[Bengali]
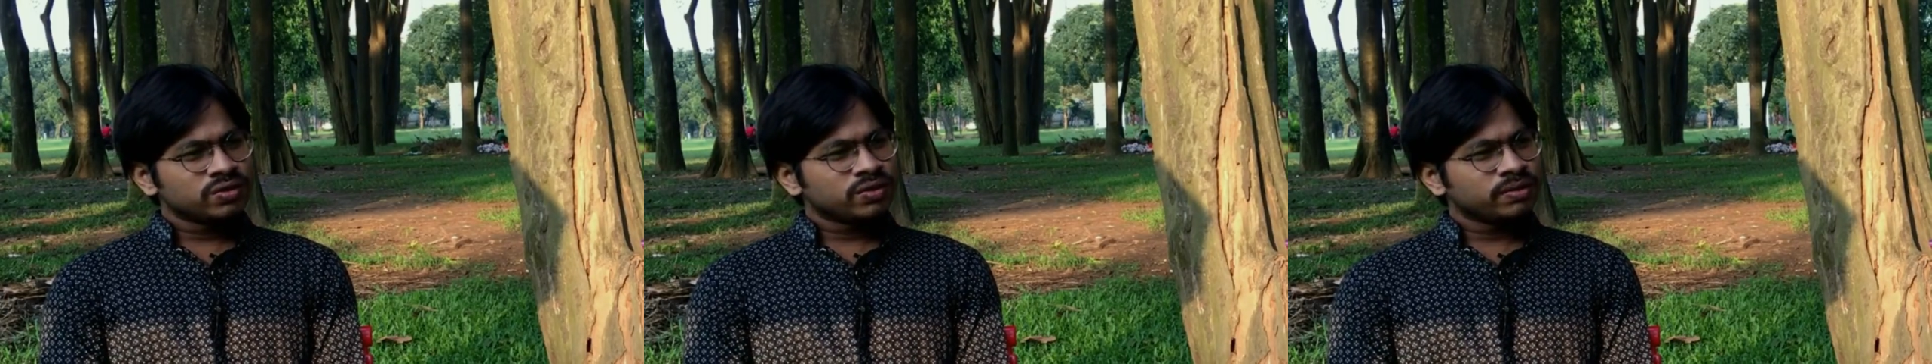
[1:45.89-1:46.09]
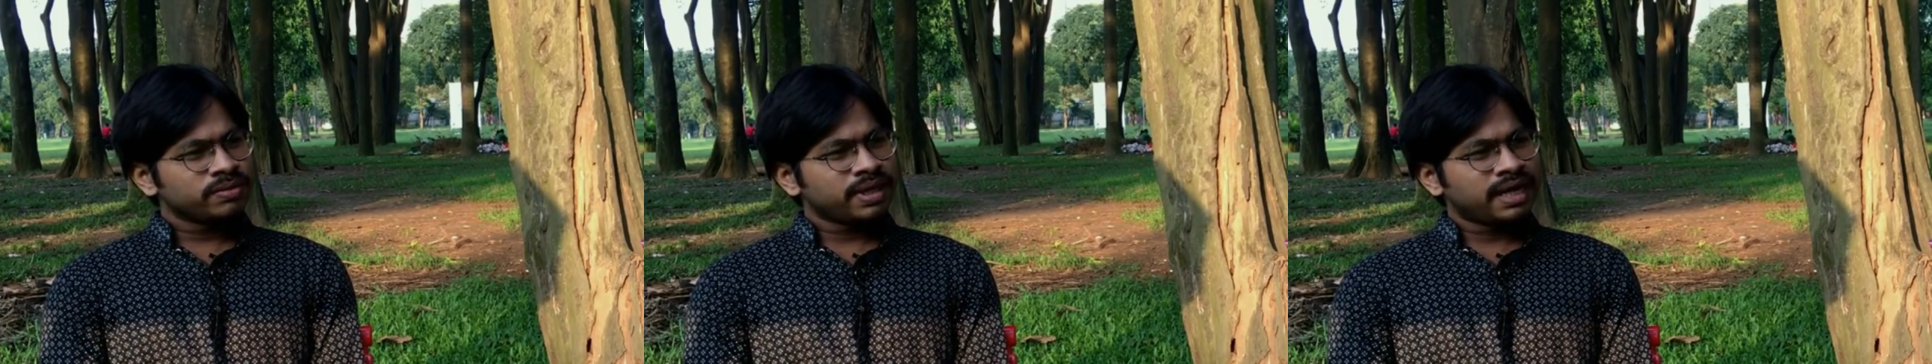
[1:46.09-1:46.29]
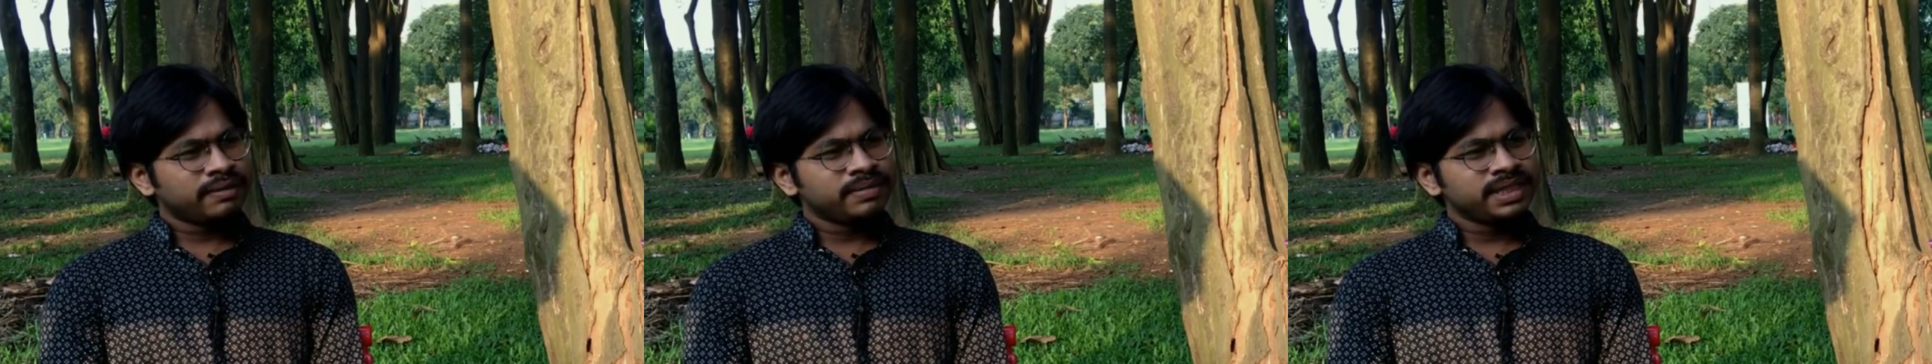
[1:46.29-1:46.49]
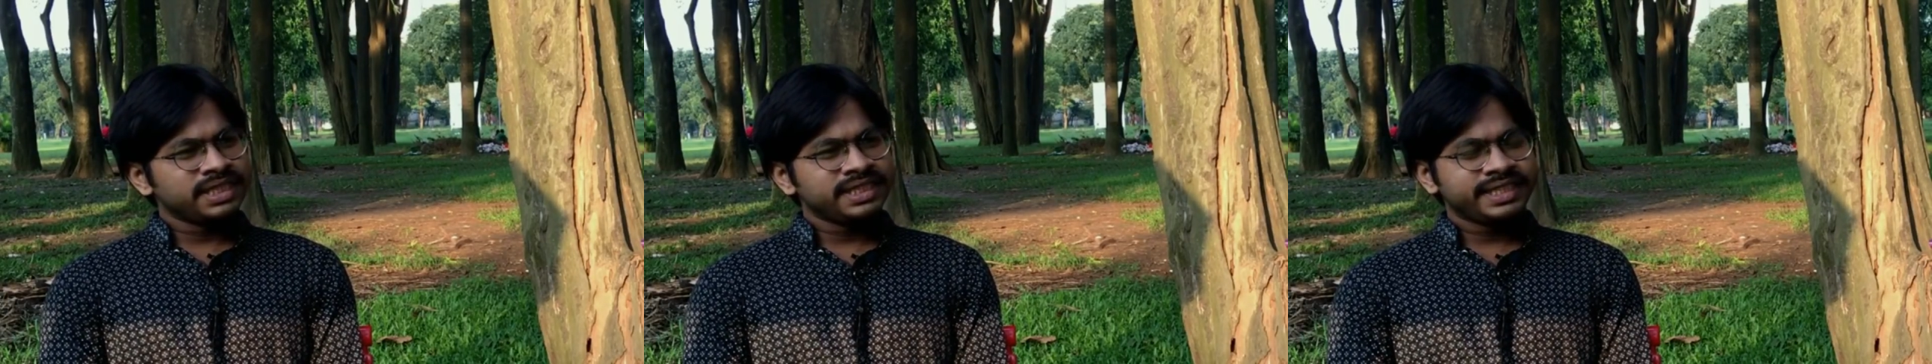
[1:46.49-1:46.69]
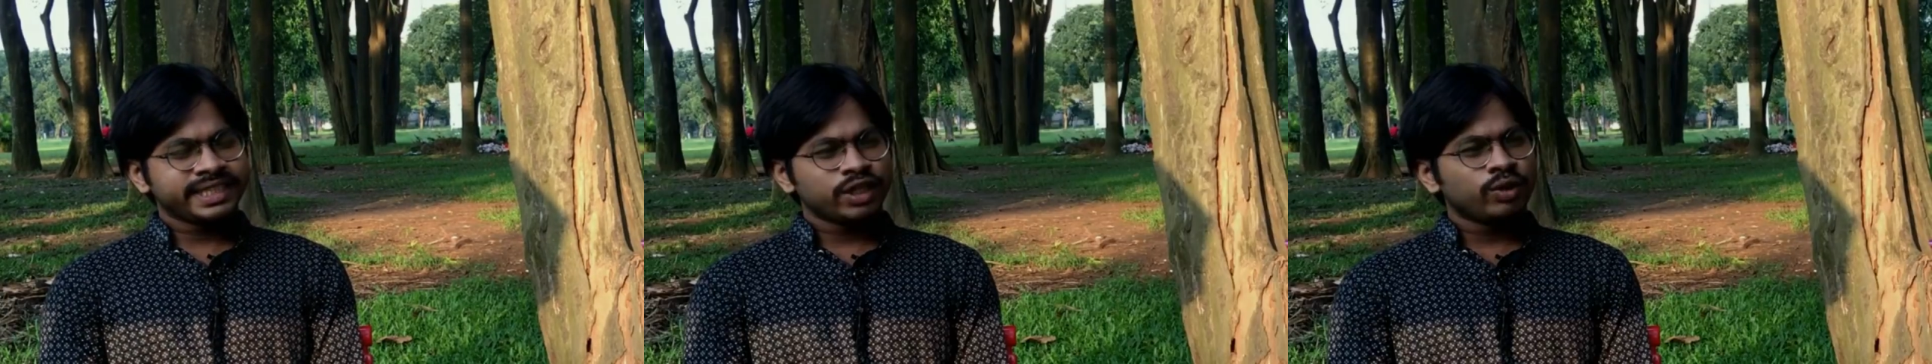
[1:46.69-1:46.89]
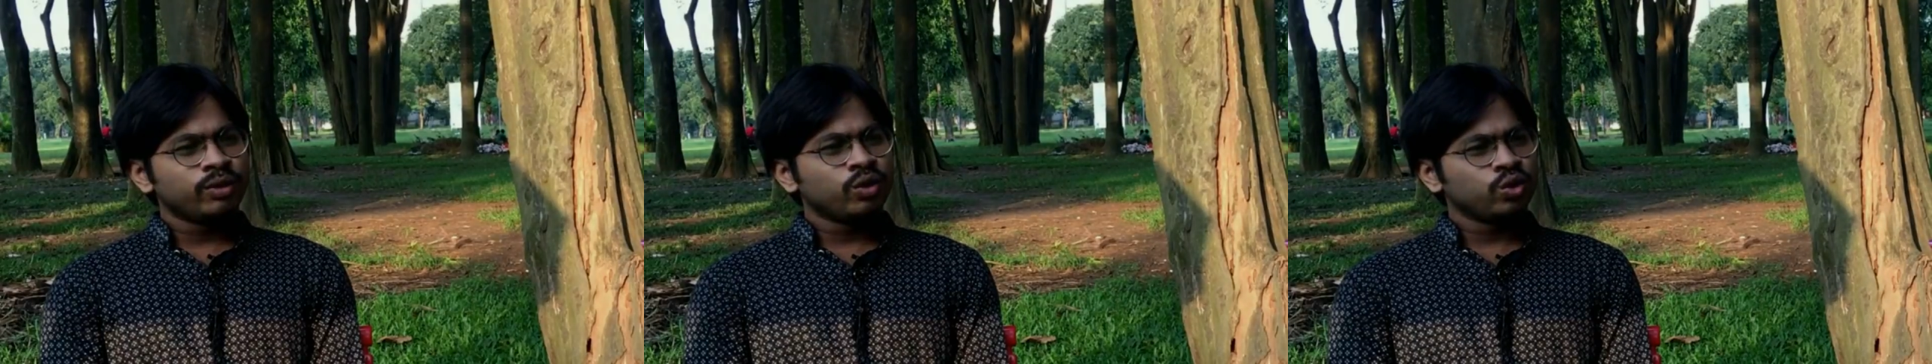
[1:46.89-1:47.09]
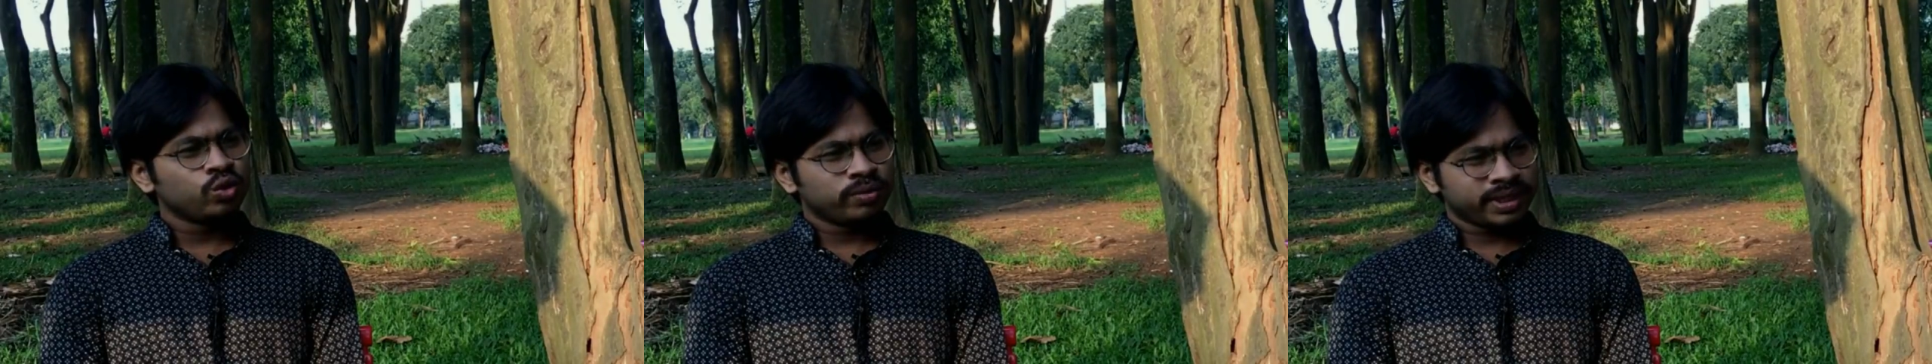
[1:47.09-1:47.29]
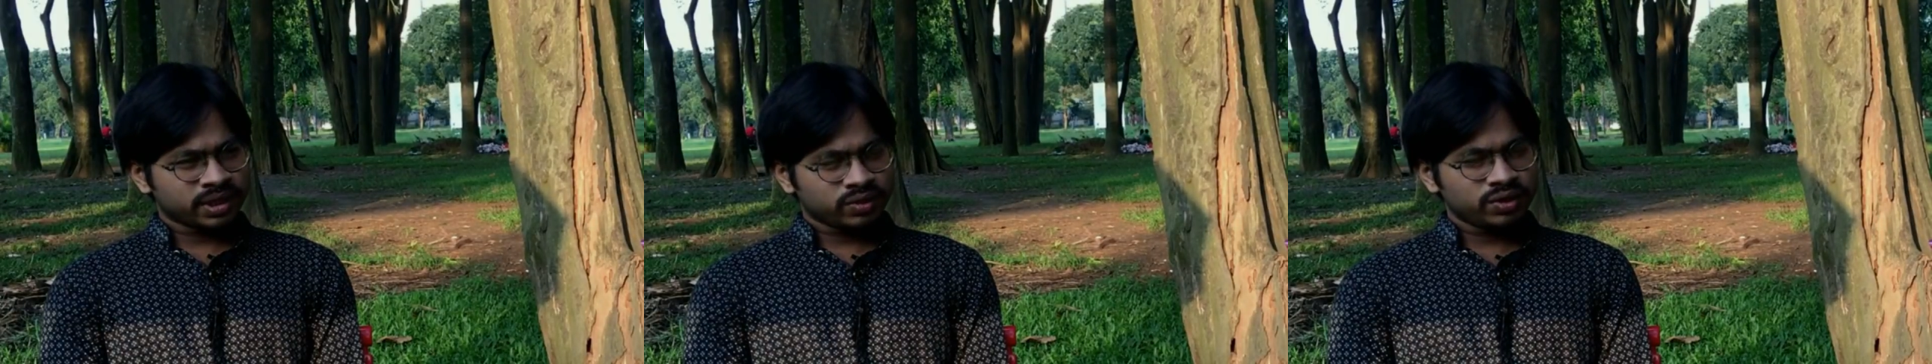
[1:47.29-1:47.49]
তবে আমি নিজেকেও
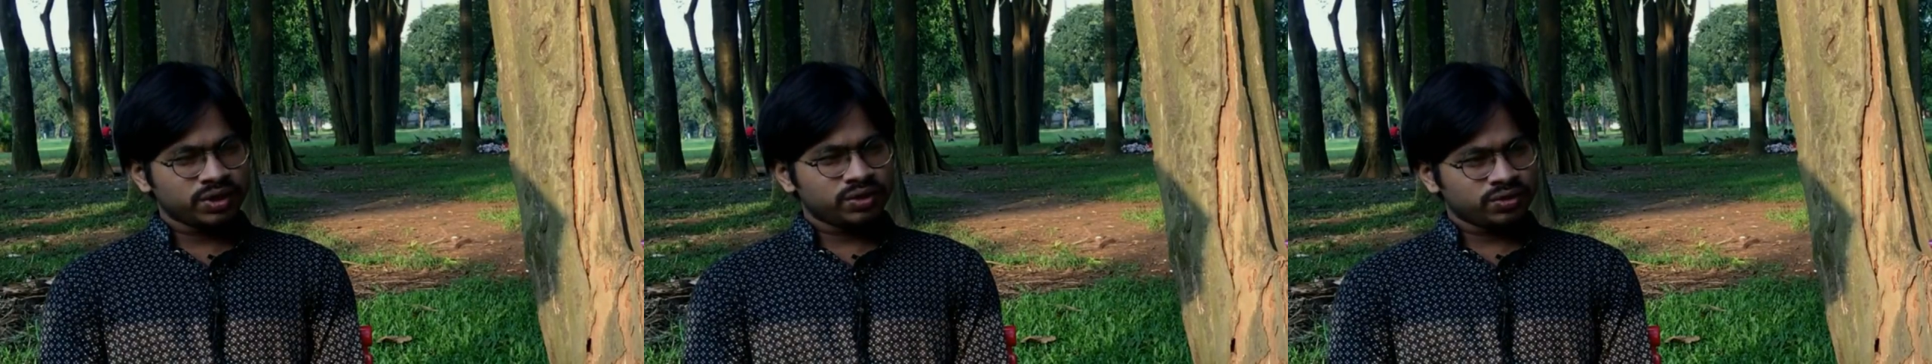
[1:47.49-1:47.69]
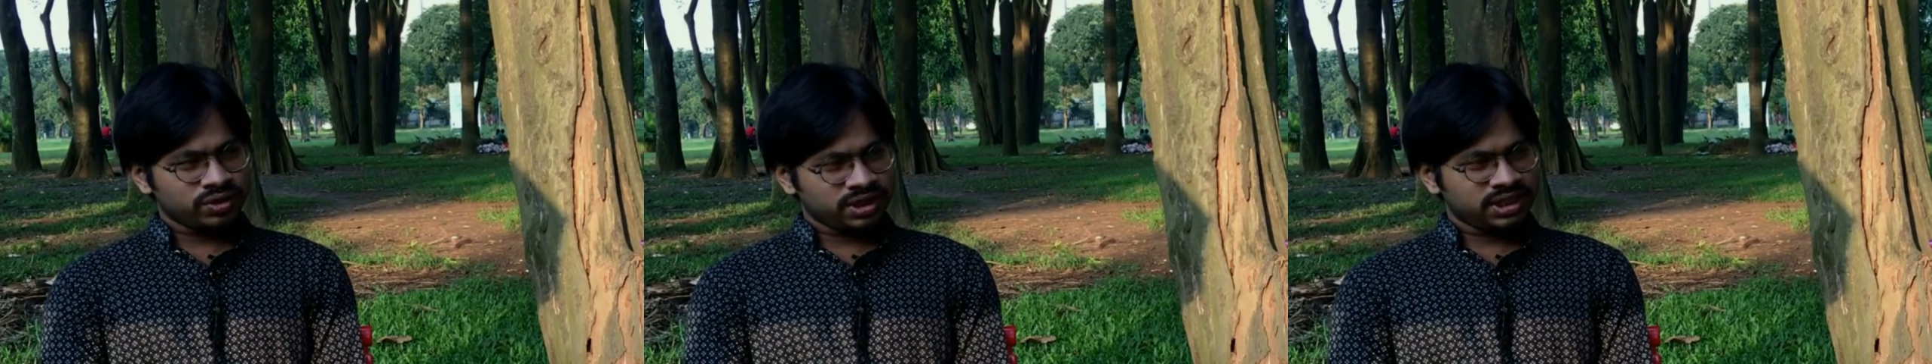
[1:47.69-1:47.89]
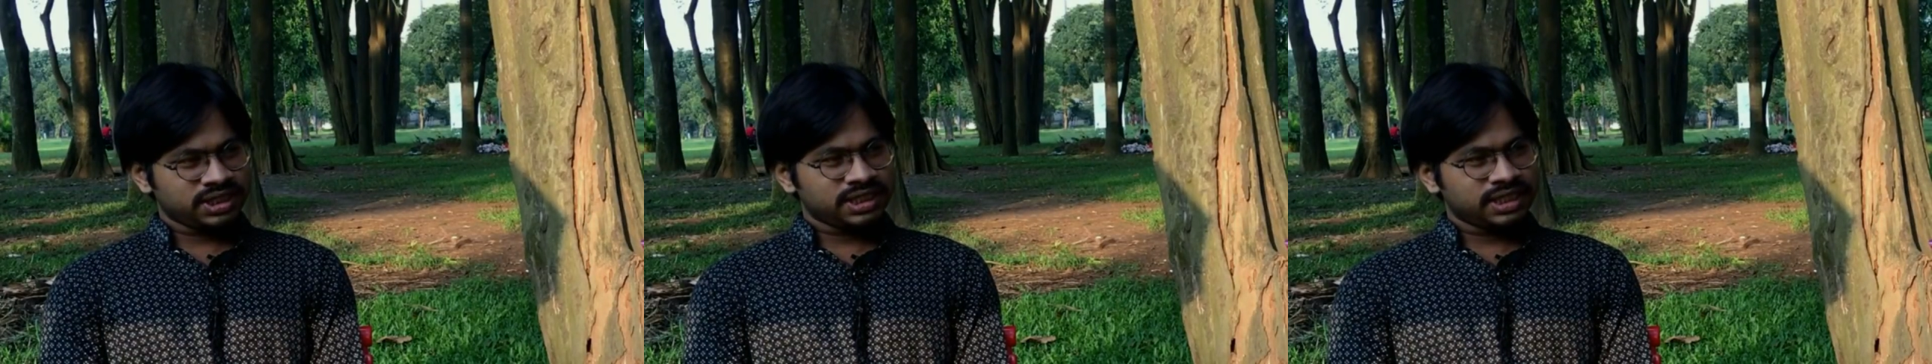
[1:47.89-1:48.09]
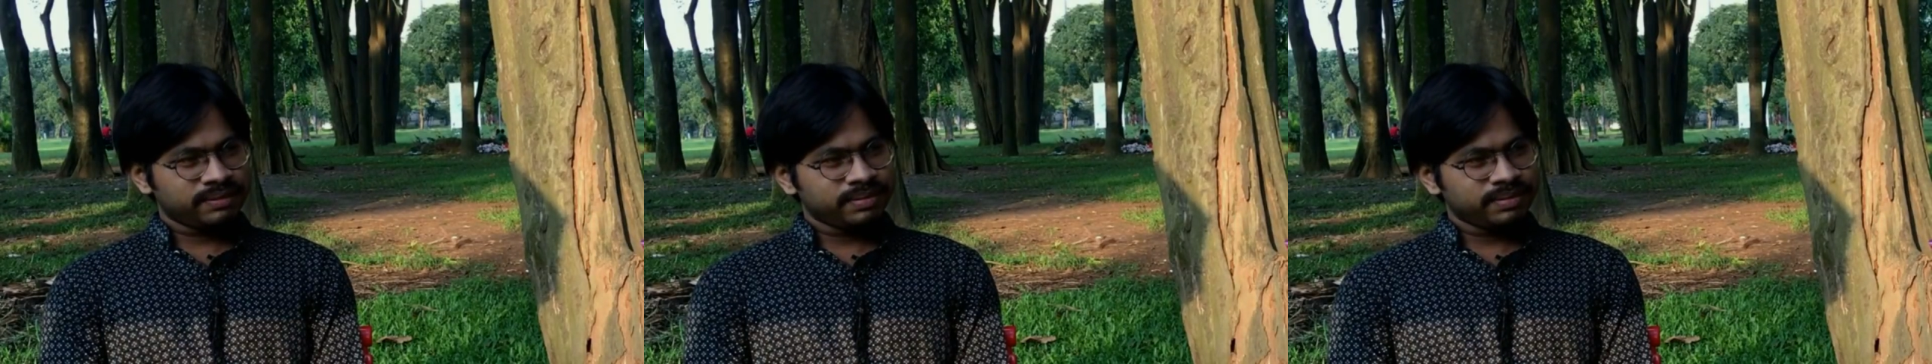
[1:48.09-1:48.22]
অনুবাদ করে চলছি